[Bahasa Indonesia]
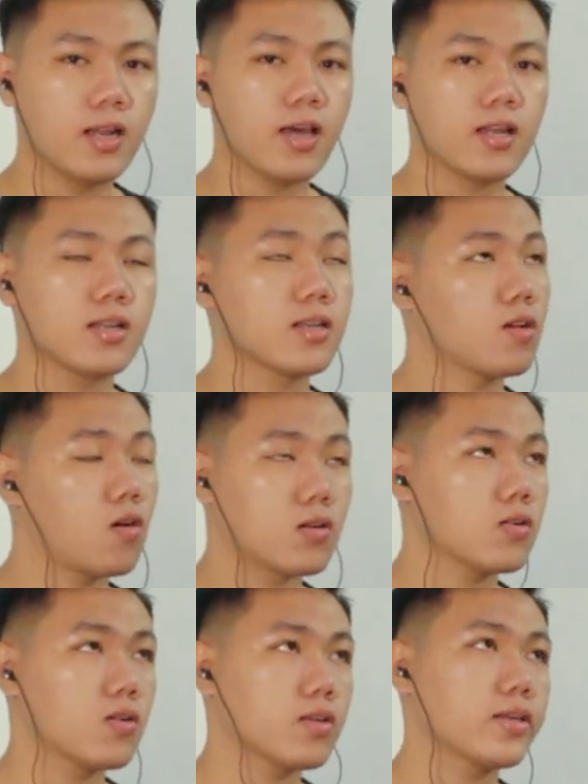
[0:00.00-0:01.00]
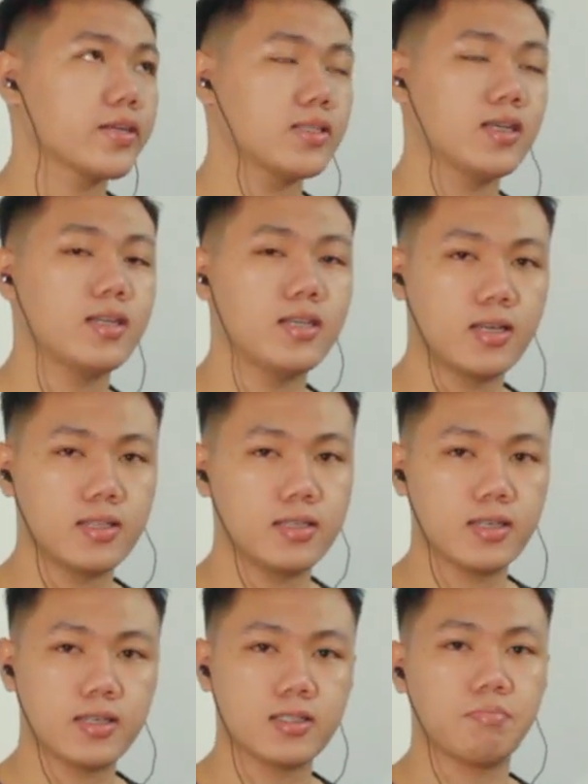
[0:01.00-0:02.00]
dan kronologi
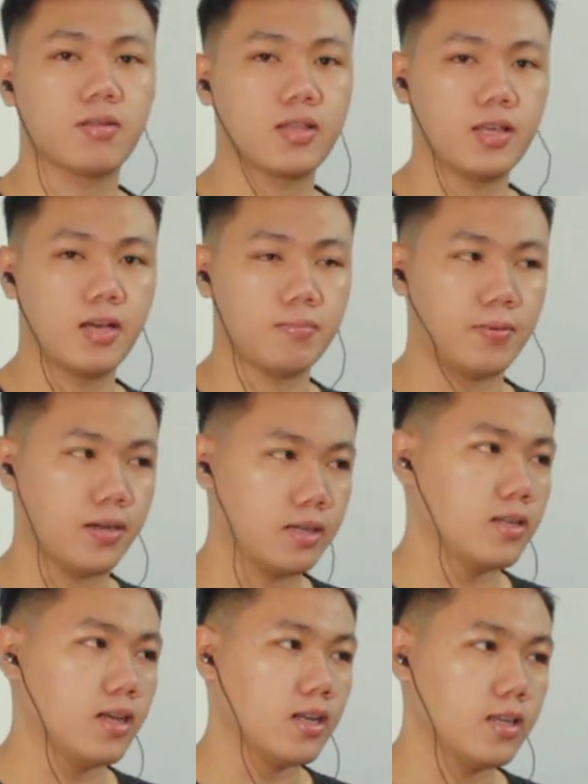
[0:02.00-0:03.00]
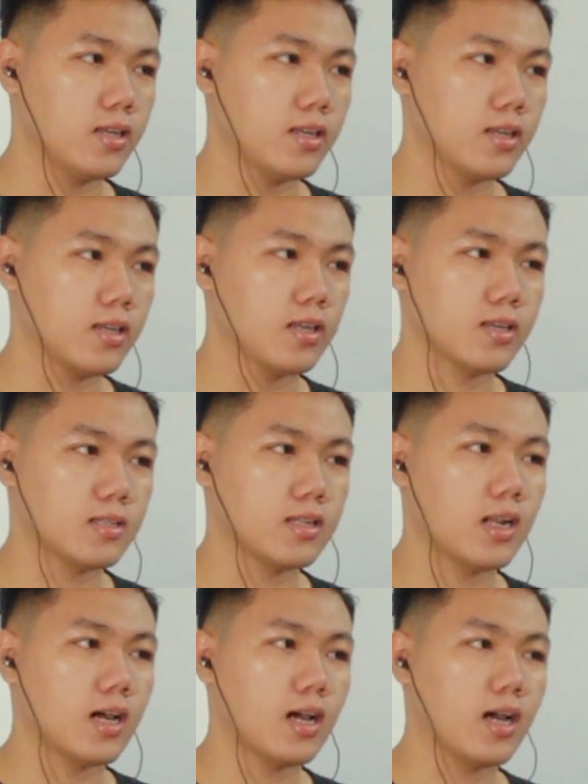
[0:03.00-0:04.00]
kejadiannya seperti apa dari
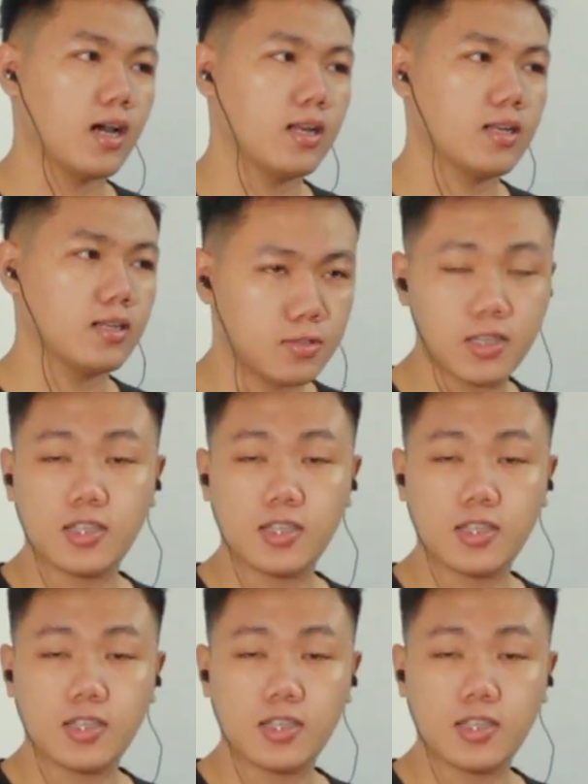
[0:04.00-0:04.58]
kecelakaan